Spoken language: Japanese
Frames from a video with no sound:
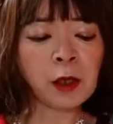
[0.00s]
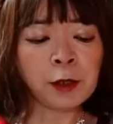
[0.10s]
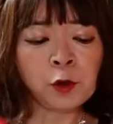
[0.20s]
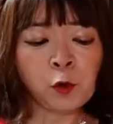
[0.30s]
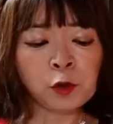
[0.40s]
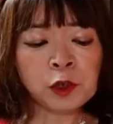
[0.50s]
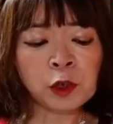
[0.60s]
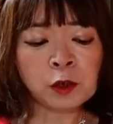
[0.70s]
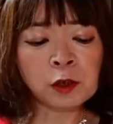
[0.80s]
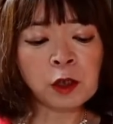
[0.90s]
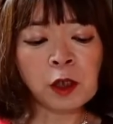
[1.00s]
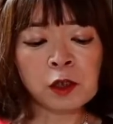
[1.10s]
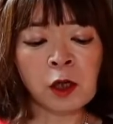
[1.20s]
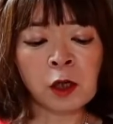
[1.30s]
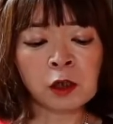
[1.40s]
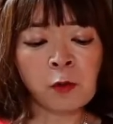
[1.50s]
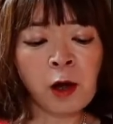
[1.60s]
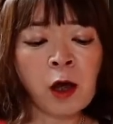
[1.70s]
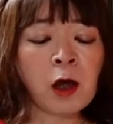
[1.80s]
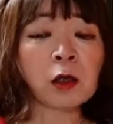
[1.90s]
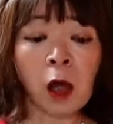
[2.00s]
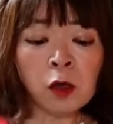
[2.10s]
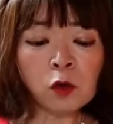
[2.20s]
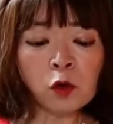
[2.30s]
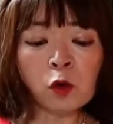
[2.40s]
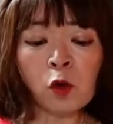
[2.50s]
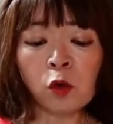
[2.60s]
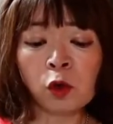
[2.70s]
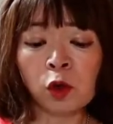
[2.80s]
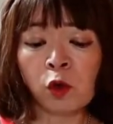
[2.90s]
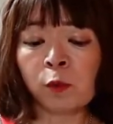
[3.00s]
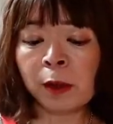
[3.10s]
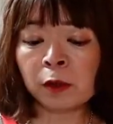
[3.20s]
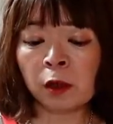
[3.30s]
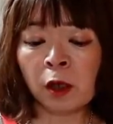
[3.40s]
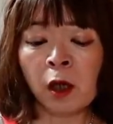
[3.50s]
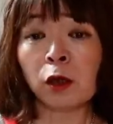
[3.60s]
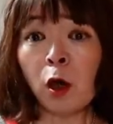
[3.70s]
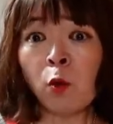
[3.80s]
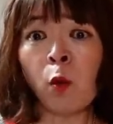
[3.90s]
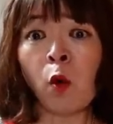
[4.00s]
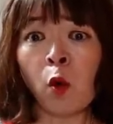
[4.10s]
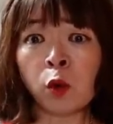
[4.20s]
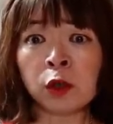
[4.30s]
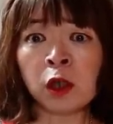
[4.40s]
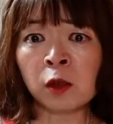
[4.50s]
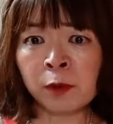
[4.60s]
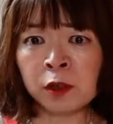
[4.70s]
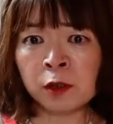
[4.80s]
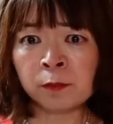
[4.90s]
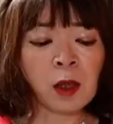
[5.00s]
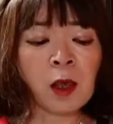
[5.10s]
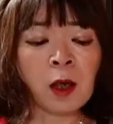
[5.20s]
ヘリを失った ティーせん 型はタンクローリーを奪ってナンを追ってきます。